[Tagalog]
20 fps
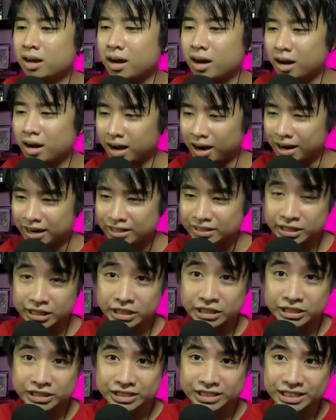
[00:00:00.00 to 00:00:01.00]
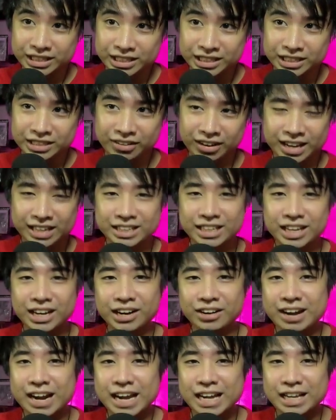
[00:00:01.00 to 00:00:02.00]
RTG, Rain the
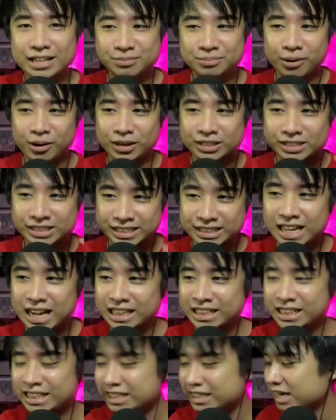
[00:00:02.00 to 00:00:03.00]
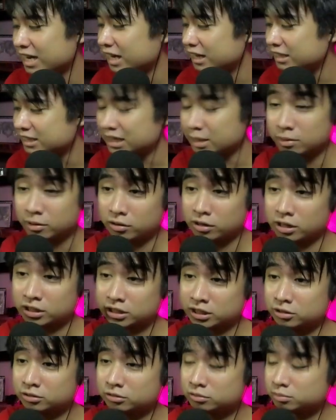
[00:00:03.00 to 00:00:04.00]
Great, bossing natin yan. Sabi ko na
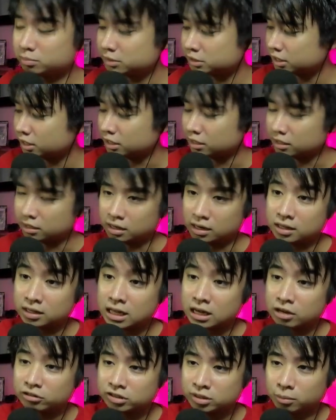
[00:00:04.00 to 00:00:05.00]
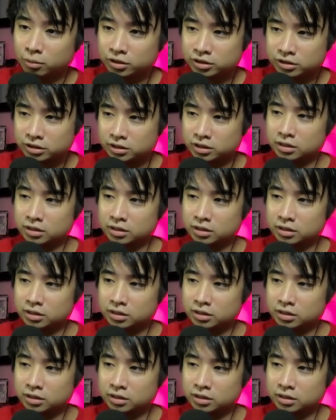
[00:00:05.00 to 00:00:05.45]
siya yung umpisa eh. Halata ako sa boss eh.